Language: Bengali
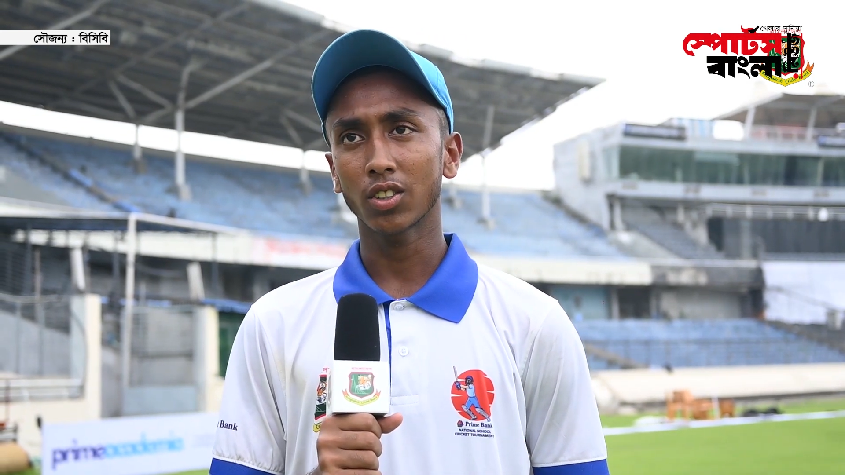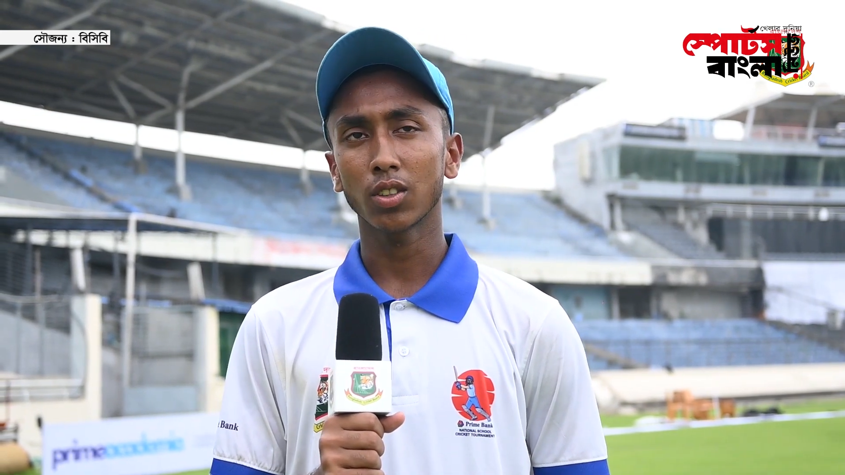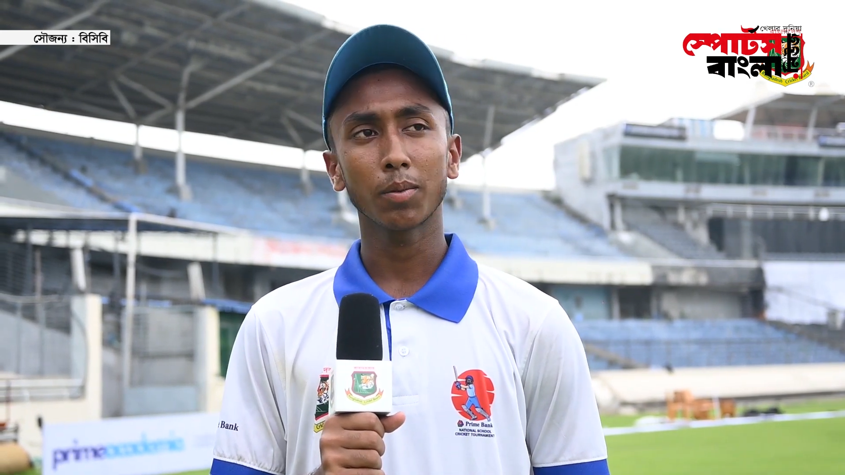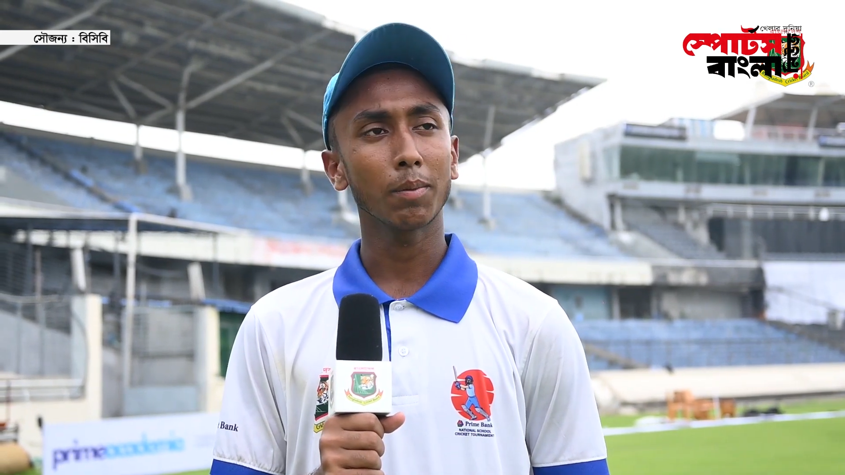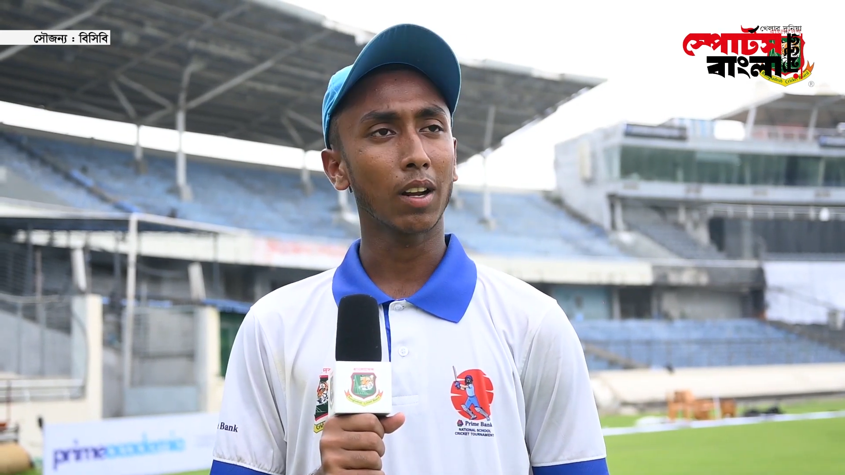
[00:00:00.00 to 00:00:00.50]
করতে
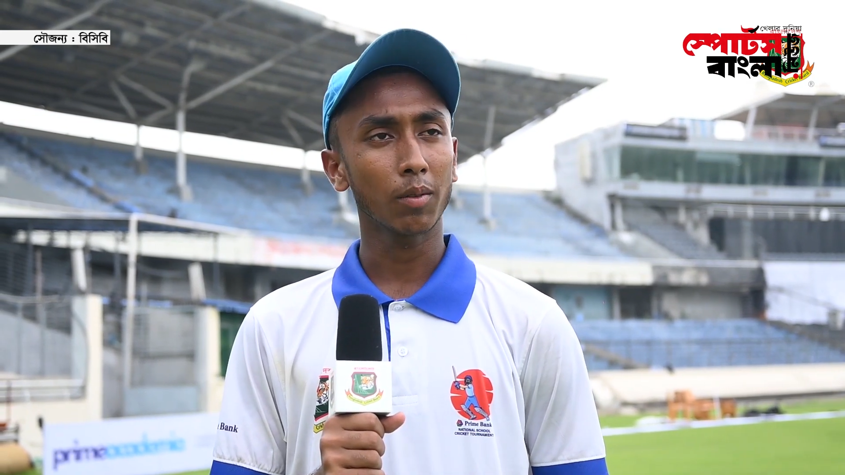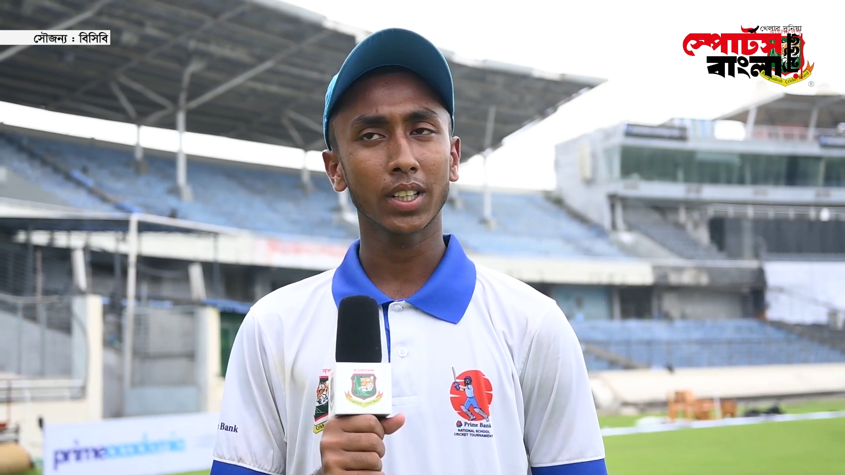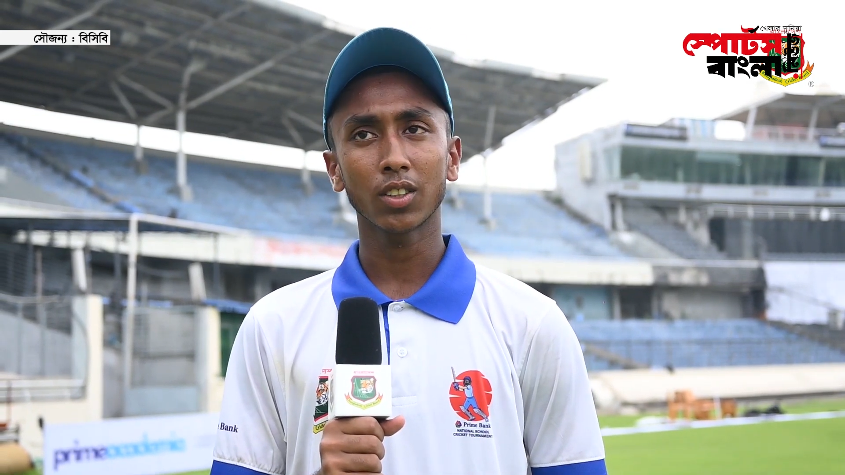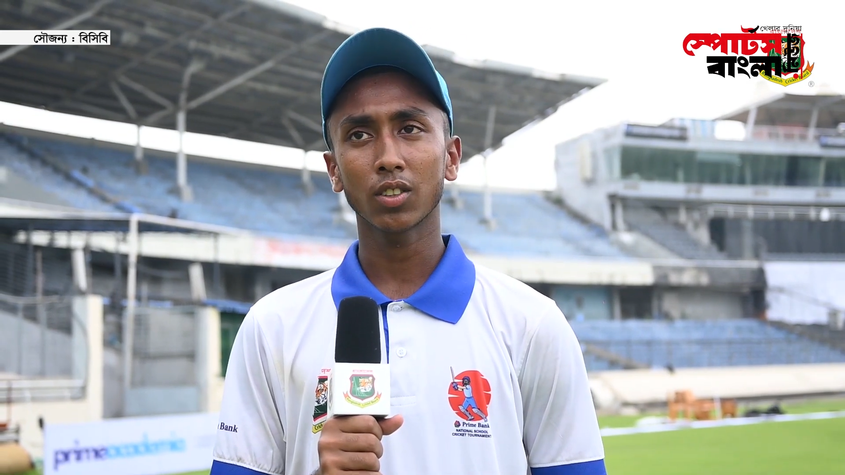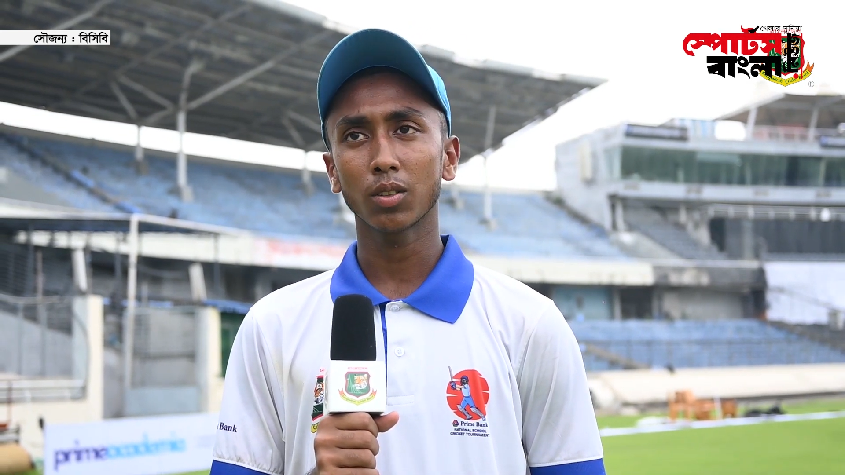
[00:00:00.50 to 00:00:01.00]
হবে ভালো
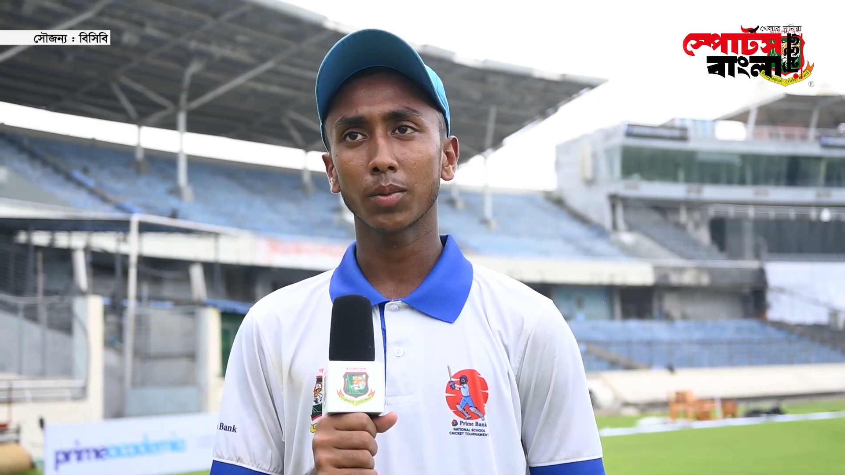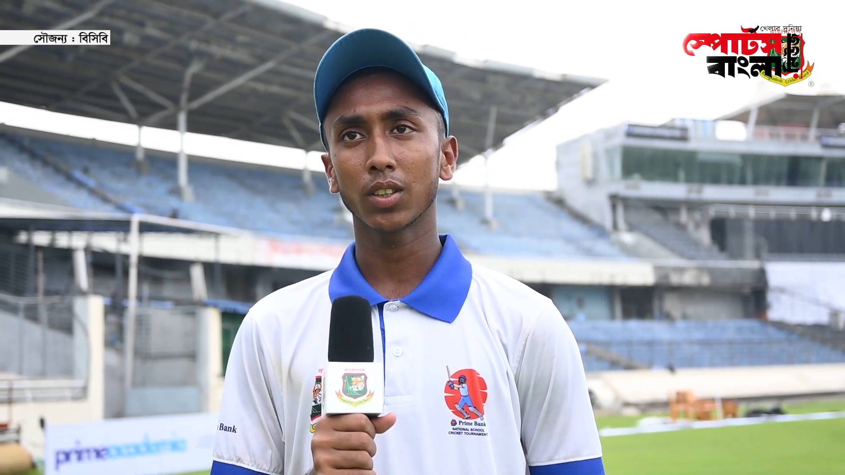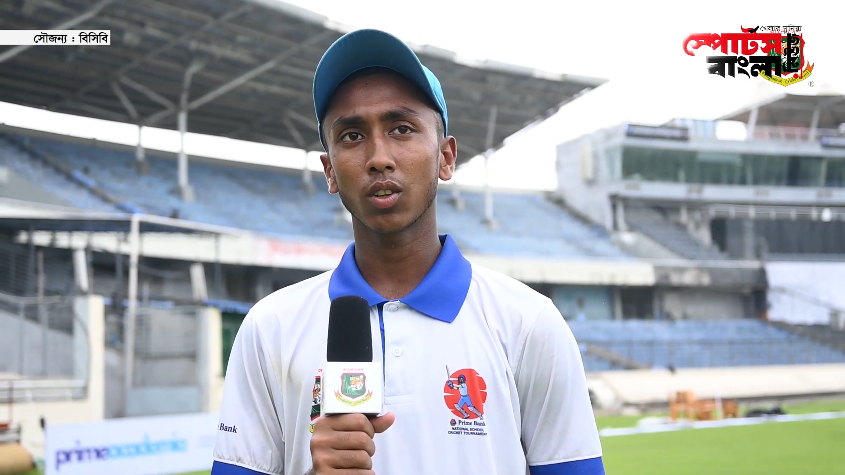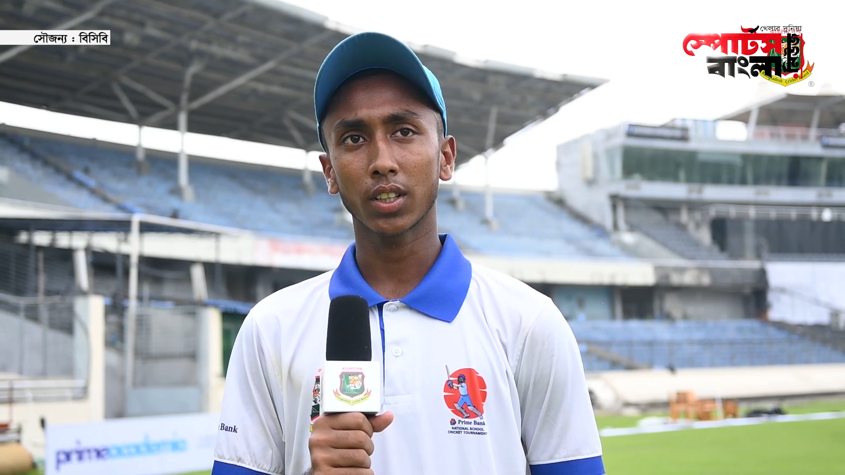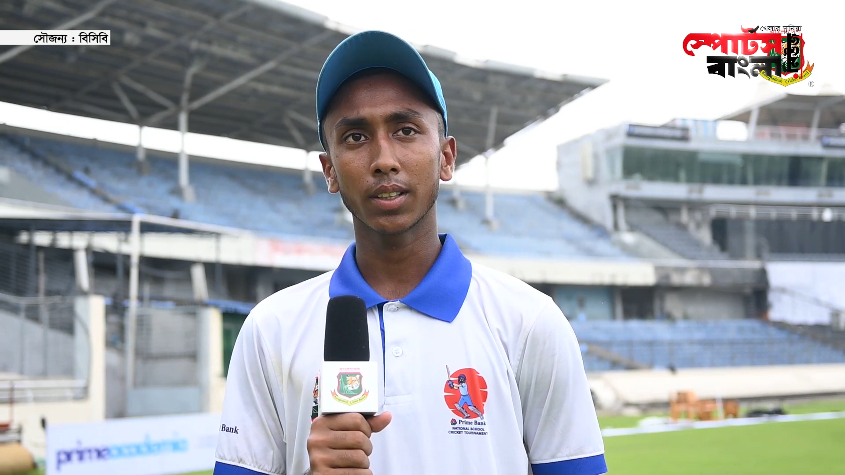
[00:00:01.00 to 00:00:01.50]
ব্যাটিং করতে হবে
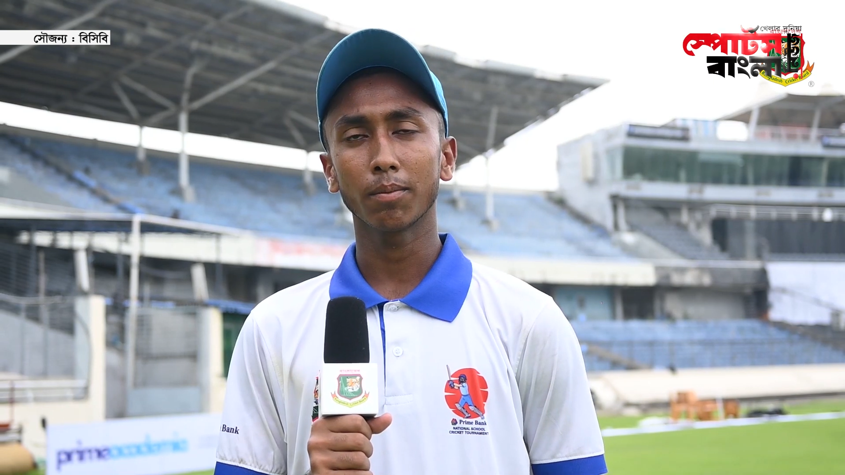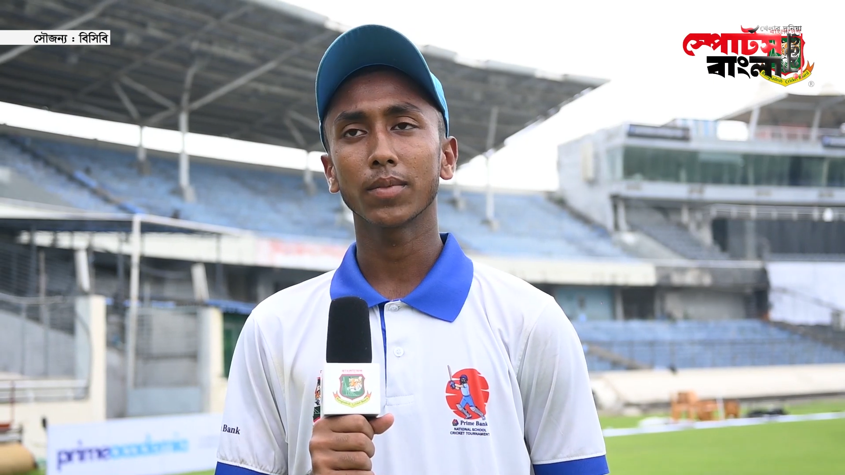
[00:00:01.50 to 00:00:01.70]
দলকে